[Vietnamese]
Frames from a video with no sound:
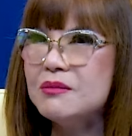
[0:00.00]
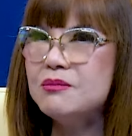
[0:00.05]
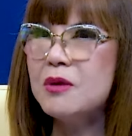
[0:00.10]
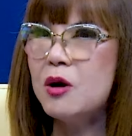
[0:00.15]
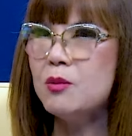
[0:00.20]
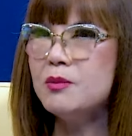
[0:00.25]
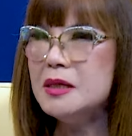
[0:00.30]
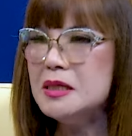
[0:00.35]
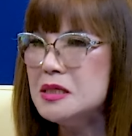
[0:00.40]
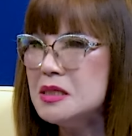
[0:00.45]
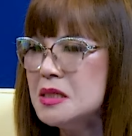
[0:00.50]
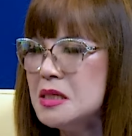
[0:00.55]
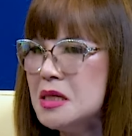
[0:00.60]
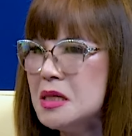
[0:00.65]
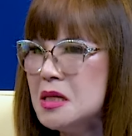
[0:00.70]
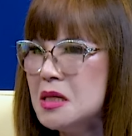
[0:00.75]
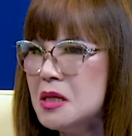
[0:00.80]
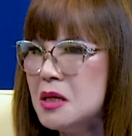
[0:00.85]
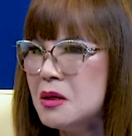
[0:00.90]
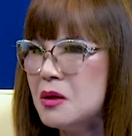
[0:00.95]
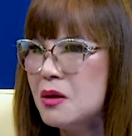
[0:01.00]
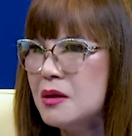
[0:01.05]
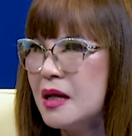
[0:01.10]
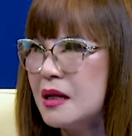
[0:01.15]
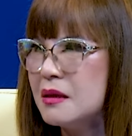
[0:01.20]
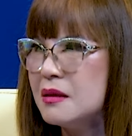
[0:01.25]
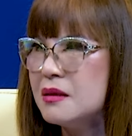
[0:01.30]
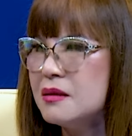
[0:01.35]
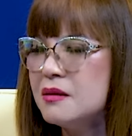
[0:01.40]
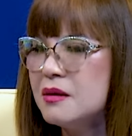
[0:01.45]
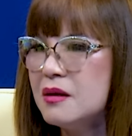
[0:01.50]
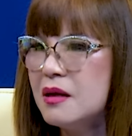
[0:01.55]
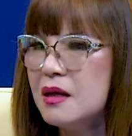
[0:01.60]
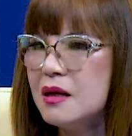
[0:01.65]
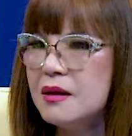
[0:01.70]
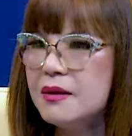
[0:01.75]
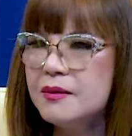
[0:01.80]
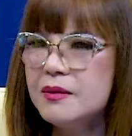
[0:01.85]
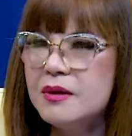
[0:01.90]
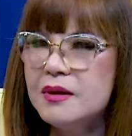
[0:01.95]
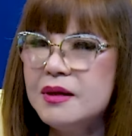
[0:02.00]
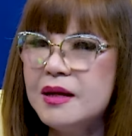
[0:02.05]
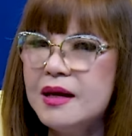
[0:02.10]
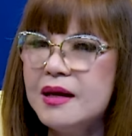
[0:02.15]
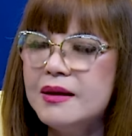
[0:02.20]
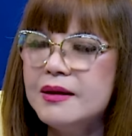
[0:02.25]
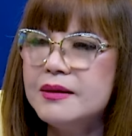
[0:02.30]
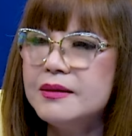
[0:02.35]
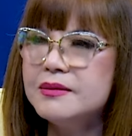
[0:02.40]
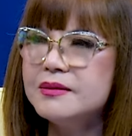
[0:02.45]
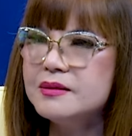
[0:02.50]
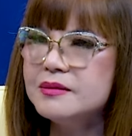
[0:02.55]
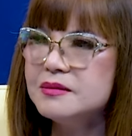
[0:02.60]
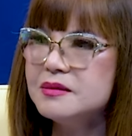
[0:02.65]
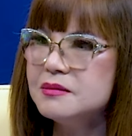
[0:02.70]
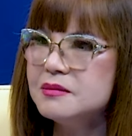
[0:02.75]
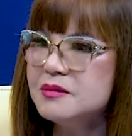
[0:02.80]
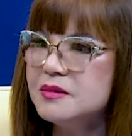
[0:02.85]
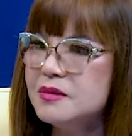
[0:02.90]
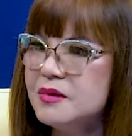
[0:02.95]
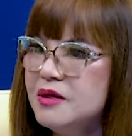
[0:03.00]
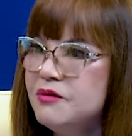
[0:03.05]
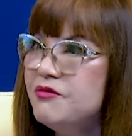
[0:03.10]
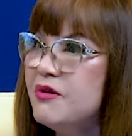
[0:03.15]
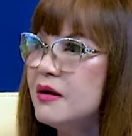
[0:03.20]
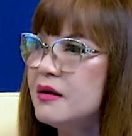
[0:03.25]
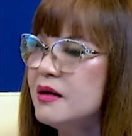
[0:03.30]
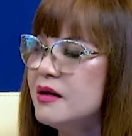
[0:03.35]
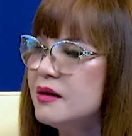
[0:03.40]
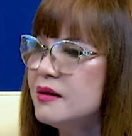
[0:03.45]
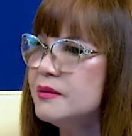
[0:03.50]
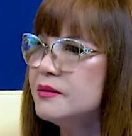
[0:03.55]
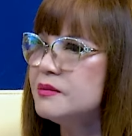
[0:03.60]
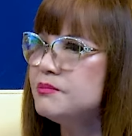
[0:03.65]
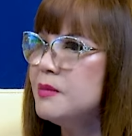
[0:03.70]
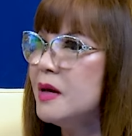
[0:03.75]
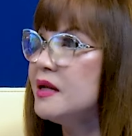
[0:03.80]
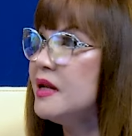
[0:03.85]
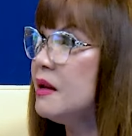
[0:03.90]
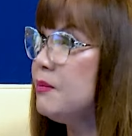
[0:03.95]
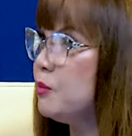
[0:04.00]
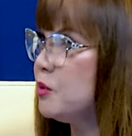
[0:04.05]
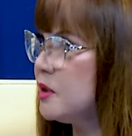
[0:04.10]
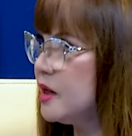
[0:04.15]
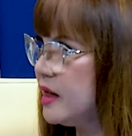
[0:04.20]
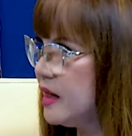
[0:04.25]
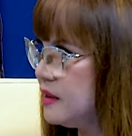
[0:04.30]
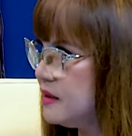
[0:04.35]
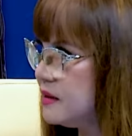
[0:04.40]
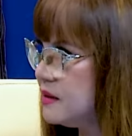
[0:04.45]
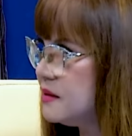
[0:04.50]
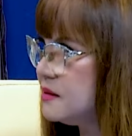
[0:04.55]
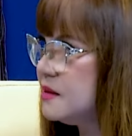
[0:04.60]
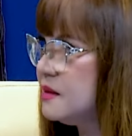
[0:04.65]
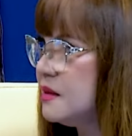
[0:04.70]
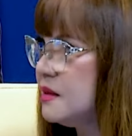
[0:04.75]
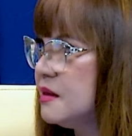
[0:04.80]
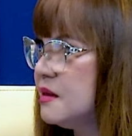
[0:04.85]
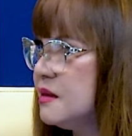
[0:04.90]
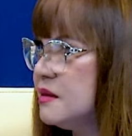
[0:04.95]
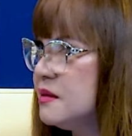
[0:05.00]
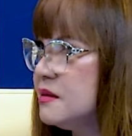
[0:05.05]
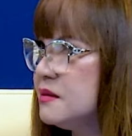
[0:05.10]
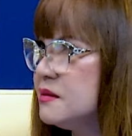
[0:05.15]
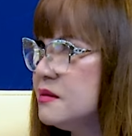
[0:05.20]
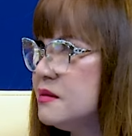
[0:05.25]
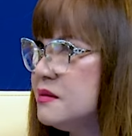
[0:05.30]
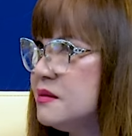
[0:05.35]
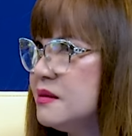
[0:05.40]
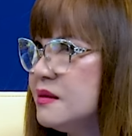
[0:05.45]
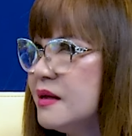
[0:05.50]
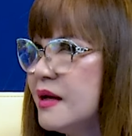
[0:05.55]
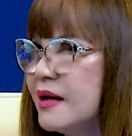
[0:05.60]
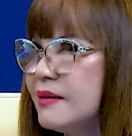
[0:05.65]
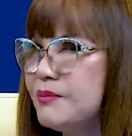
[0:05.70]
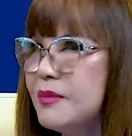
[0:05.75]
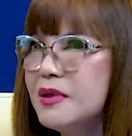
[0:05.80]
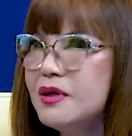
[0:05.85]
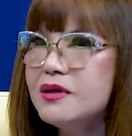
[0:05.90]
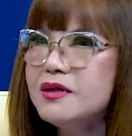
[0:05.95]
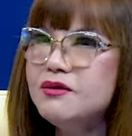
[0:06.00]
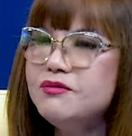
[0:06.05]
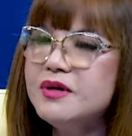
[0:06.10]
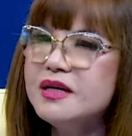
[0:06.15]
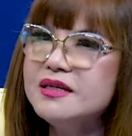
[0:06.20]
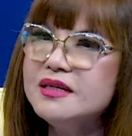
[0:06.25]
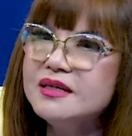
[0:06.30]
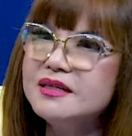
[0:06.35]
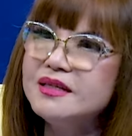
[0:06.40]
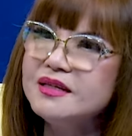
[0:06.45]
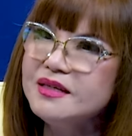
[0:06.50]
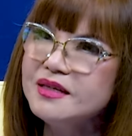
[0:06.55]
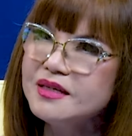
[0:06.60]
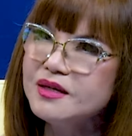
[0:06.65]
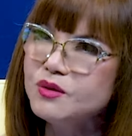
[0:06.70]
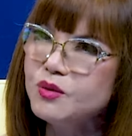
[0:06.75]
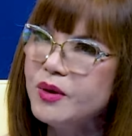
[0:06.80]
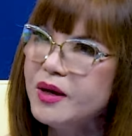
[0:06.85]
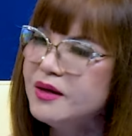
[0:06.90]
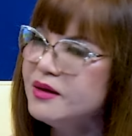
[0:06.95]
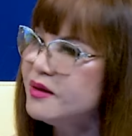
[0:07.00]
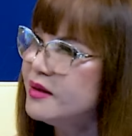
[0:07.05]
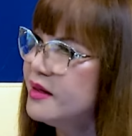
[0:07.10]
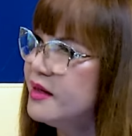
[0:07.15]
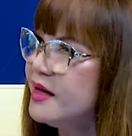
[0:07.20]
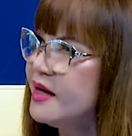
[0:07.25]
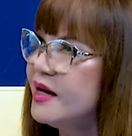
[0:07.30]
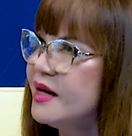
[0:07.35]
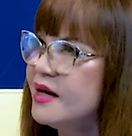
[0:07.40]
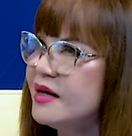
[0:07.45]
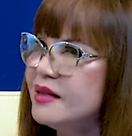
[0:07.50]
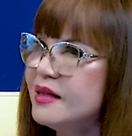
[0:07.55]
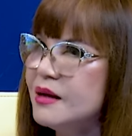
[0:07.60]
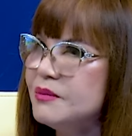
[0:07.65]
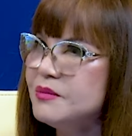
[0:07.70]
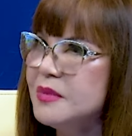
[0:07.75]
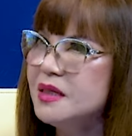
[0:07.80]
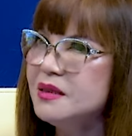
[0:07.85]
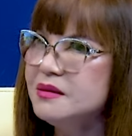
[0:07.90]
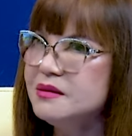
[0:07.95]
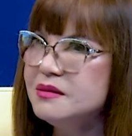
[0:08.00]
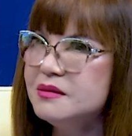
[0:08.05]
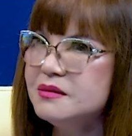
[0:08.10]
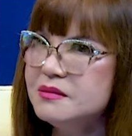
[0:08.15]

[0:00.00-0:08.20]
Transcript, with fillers: và họ bị gọi là manipulate đó. Là mình nói tiếng Việt gì tự nhiên chị quên rồi, là mình